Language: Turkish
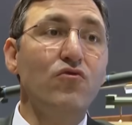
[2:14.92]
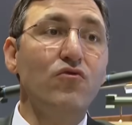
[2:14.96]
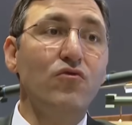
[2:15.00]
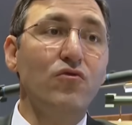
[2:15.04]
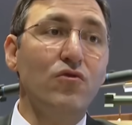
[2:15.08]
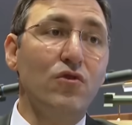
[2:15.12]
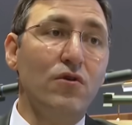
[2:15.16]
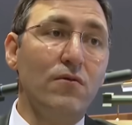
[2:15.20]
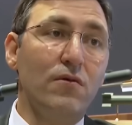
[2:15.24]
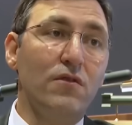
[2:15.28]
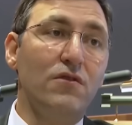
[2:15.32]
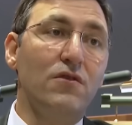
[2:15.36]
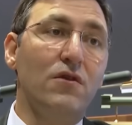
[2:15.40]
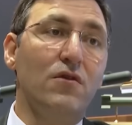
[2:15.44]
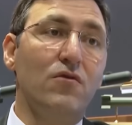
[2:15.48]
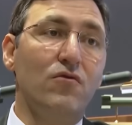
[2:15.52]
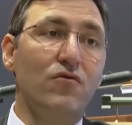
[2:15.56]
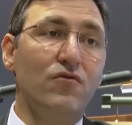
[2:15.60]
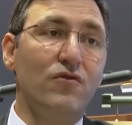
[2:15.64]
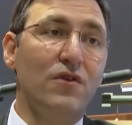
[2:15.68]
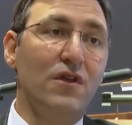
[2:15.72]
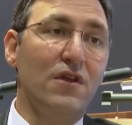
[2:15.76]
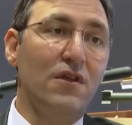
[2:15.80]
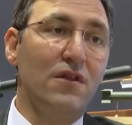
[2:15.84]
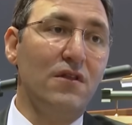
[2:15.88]
100 kilometrenin
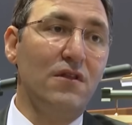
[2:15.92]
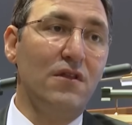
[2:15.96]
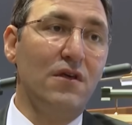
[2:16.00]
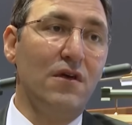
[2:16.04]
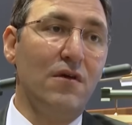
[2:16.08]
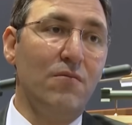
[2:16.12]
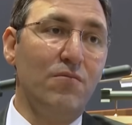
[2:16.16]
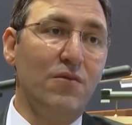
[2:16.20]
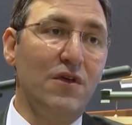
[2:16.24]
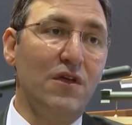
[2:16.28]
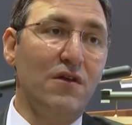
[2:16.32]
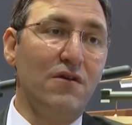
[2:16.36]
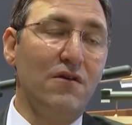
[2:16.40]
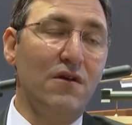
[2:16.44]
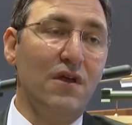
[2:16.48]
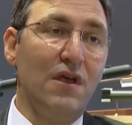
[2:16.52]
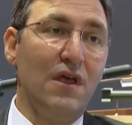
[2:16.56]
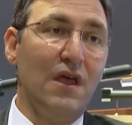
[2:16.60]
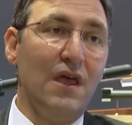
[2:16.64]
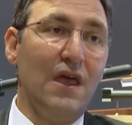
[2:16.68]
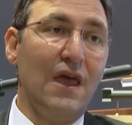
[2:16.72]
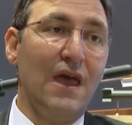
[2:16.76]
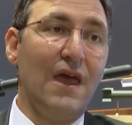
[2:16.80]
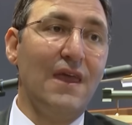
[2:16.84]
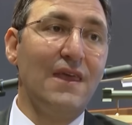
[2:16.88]
üzerinde bir
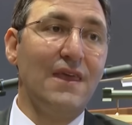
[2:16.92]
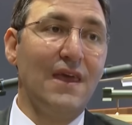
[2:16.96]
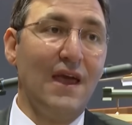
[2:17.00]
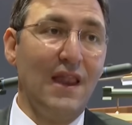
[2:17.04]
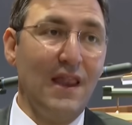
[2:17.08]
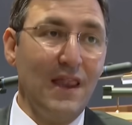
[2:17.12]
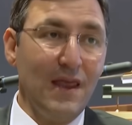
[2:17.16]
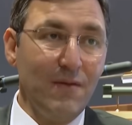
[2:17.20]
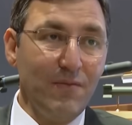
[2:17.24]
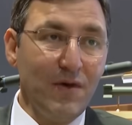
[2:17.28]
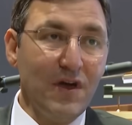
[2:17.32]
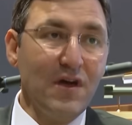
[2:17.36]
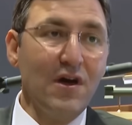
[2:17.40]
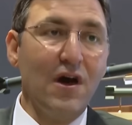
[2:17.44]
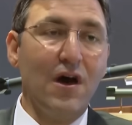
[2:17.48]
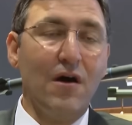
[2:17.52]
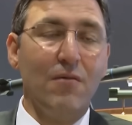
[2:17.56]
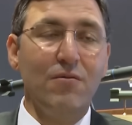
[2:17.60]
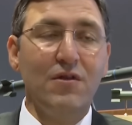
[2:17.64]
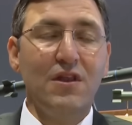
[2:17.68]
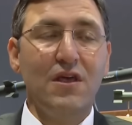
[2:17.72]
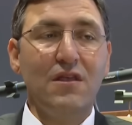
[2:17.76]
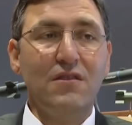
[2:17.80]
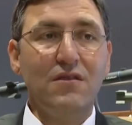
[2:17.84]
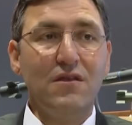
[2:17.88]
engelleme
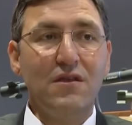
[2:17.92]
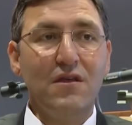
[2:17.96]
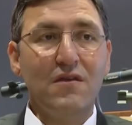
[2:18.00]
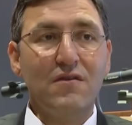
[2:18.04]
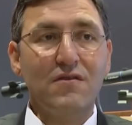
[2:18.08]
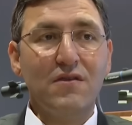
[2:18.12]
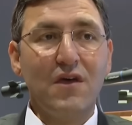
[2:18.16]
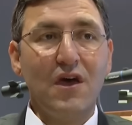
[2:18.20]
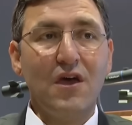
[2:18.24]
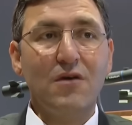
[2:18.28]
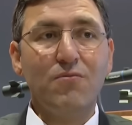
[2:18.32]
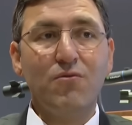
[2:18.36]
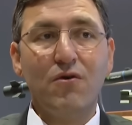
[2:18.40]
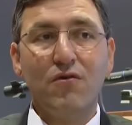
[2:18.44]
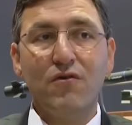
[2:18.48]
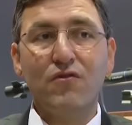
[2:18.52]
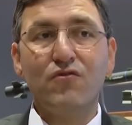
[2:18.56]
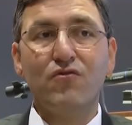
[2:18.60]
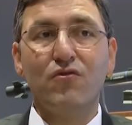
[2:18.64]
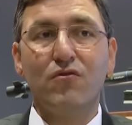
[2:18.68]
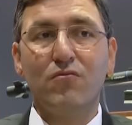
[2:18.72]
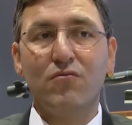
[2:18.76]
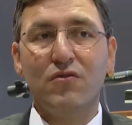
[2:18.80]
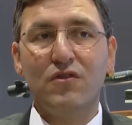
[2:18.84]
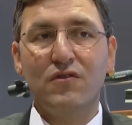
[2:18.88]
kabiliyetine sahip hava
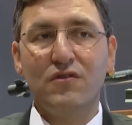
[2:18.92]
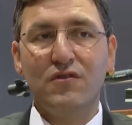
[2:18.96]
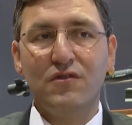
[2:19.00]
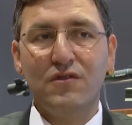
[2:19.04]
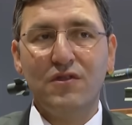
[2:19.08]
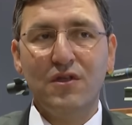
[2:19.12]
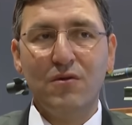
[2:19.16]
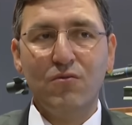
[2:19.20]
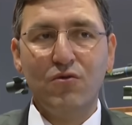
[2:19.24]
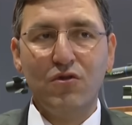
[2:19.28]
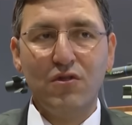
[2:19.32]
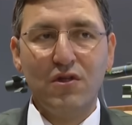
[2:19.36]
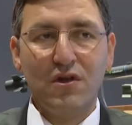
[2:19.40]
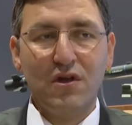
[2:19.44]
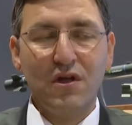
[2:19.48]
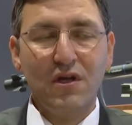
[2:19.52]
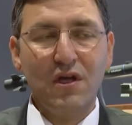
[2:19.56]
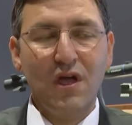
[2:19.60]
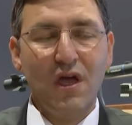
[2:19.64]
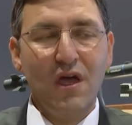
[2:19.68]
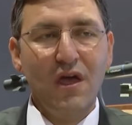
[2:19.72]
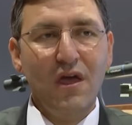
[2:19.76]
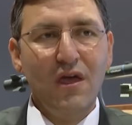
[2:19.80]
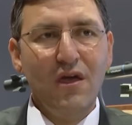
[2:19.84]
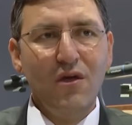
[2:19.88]
savunma sistemi olarak
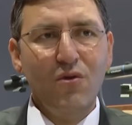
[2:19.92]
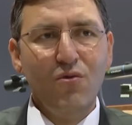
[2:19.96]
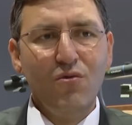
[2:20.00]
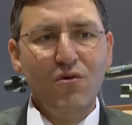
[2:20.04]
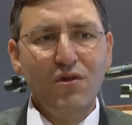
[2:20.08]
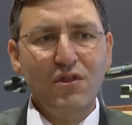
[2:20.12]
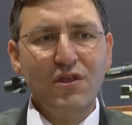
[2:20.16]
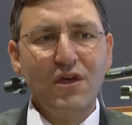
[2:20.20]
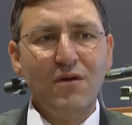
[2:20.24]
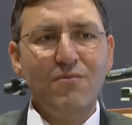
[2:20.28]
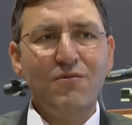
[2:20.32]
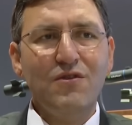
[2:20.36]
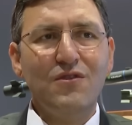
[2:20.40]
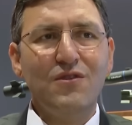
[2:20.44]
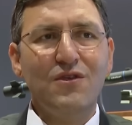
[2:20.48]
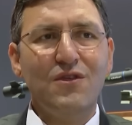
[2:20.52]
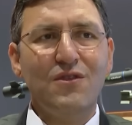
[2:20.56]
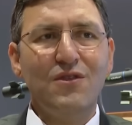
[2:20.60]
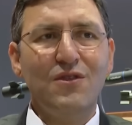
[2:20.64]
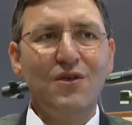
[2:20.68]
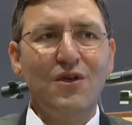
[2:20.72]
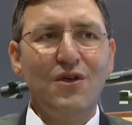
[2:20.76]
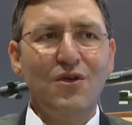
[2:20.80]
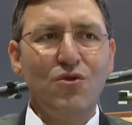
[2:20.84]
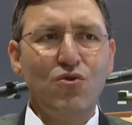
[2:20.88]

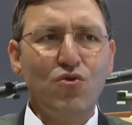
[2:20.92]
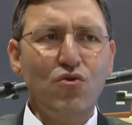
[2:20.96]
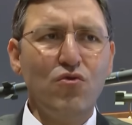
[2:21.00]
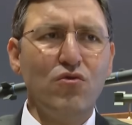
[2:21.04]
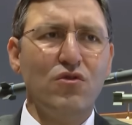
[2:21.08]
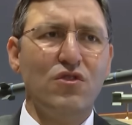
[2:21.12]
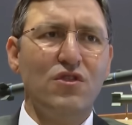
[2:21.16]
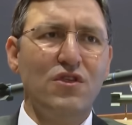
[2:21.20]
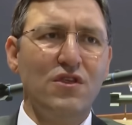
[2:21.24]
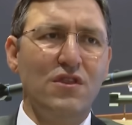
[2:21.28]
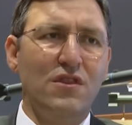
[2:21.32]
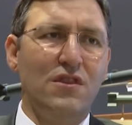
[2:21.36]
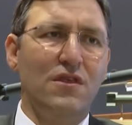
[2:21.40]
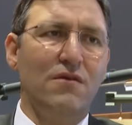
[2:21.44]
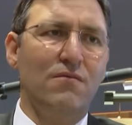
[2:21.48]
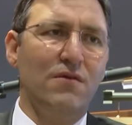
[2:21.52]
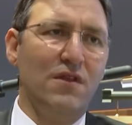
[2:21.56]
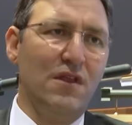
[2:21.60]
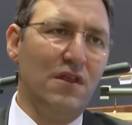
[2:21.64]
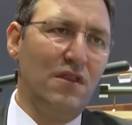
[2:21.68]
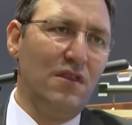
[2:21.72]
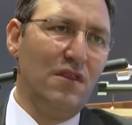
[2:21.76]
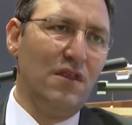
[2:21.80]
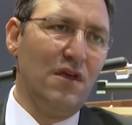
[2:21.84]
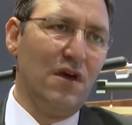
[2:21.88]
ülkemizin çok ciddi bir
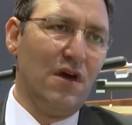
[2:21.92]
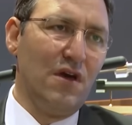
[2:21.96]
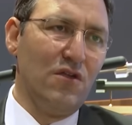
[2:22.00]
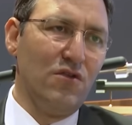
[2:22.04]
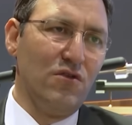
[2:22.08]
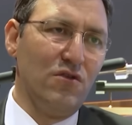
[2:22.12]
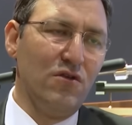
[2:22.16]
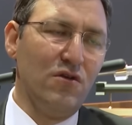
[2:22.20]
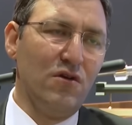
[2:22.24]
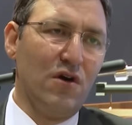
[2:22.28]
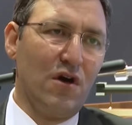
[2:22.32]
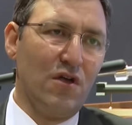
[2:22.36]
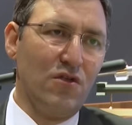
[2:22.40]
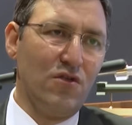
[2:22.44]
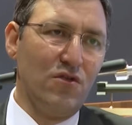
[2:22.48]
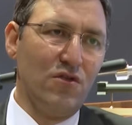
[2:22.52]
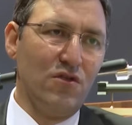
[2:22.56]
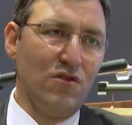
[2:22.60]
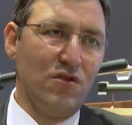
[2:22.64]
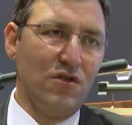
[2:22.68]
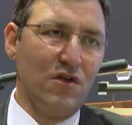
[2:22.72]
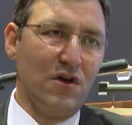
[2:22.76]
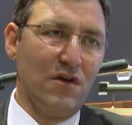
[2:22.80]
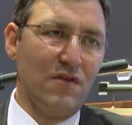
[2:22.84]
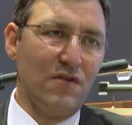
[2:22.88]
ihtiyacını
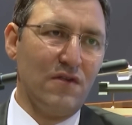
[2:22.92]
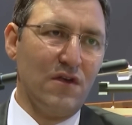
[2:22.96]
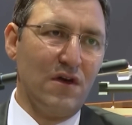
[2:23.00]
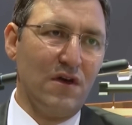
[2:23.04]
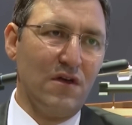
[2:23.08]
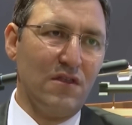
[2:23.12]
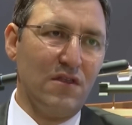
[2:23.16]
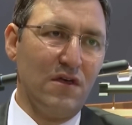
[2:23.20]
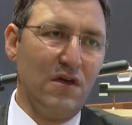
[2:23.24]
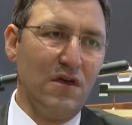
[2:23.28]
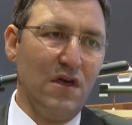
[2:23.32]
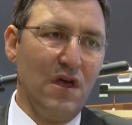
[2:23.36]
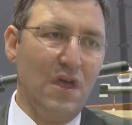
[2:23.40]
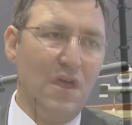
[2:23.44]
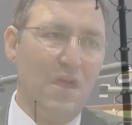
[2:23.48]
karşılayacak sahada.